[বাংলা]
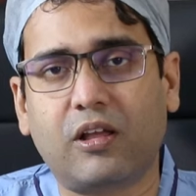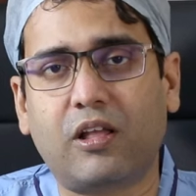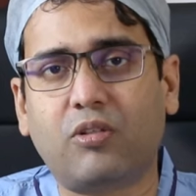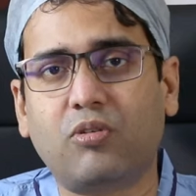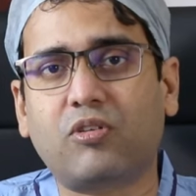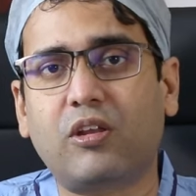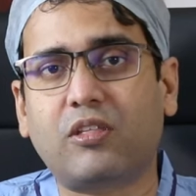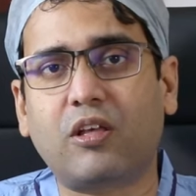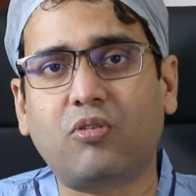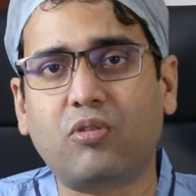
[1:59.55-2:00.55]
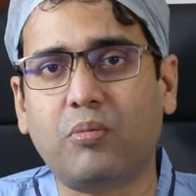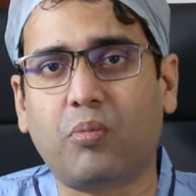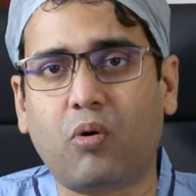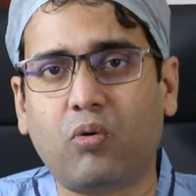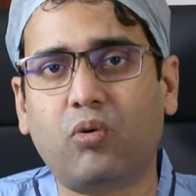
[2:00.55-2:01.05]
কিন্তু স্ট্রিকচার যদি
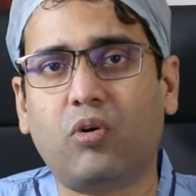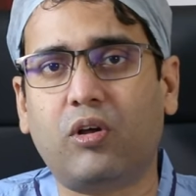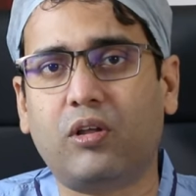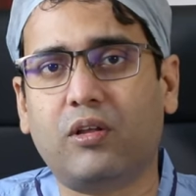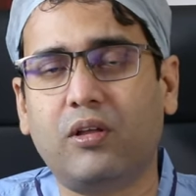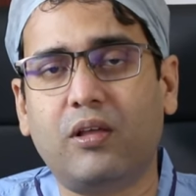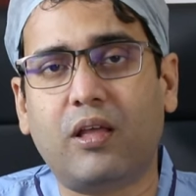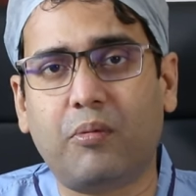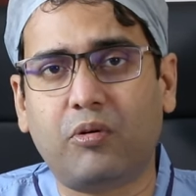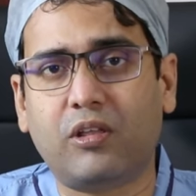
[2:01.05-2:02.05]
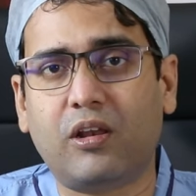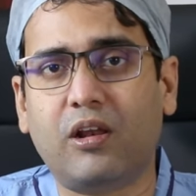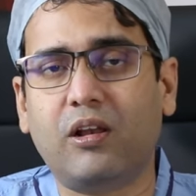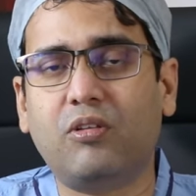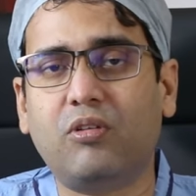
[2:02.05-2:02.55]
বড় হয় এবং
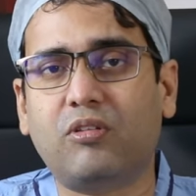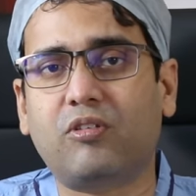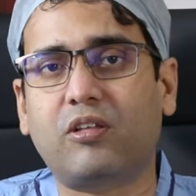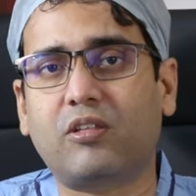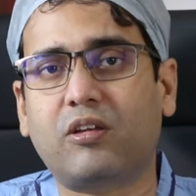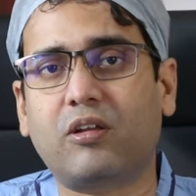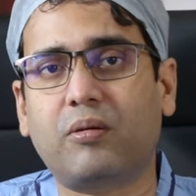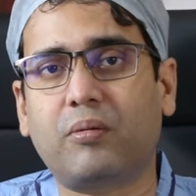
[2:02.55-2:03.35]
জেনারেলি যদি স্ট্রিকচারটা